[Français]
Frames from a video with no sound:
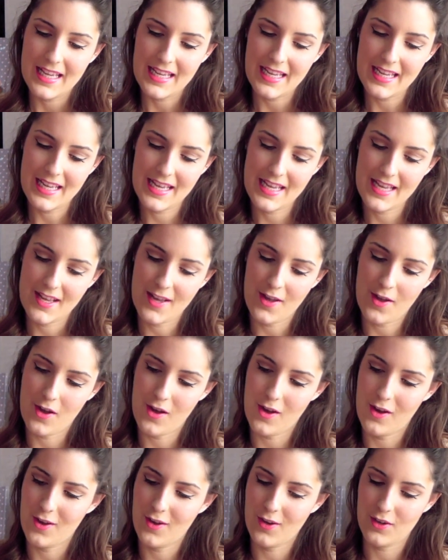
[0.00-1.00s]
Et
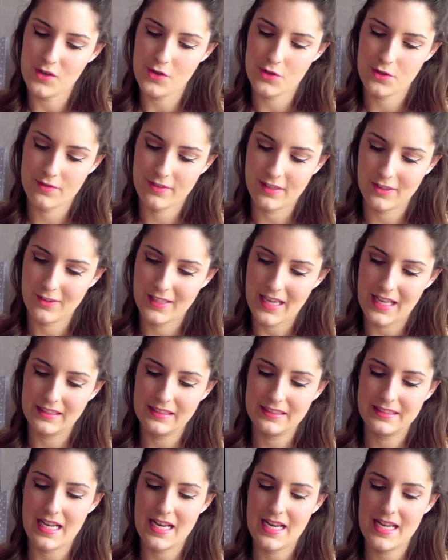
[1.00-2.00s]
euh, je vais
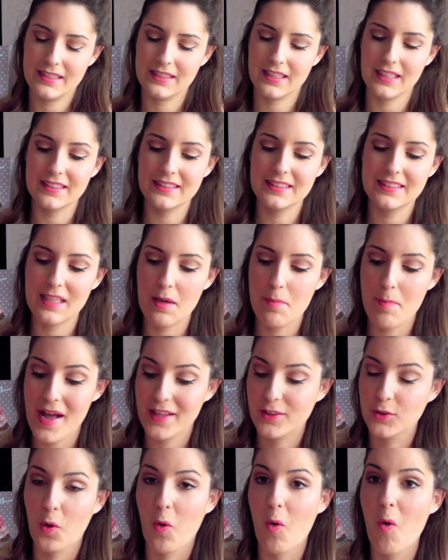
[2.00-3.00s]
regarder sa lettre et si c'est pas
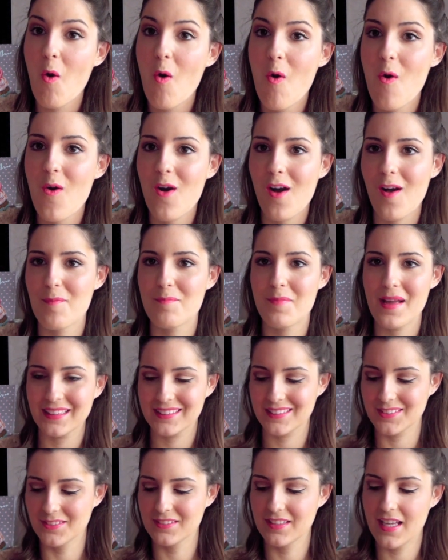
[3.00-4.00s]
trop euh,
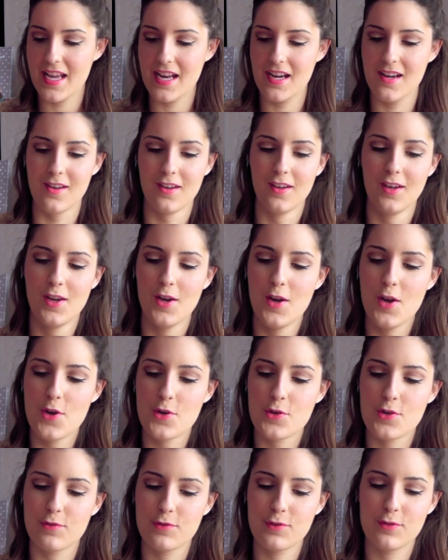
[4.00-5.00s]
personnel,
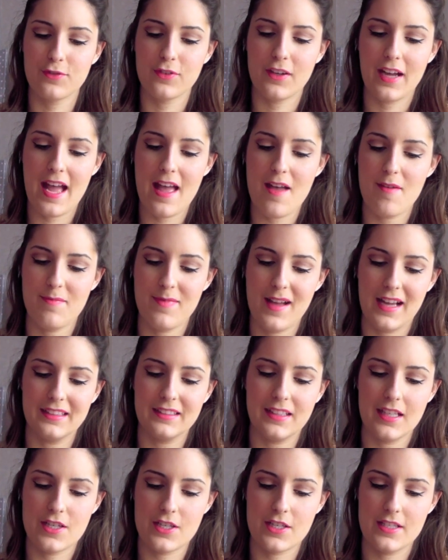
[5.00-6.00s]
je vous ferai
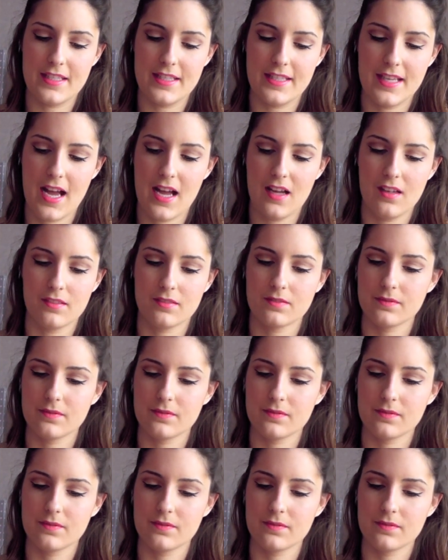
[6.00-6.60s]
partager ça.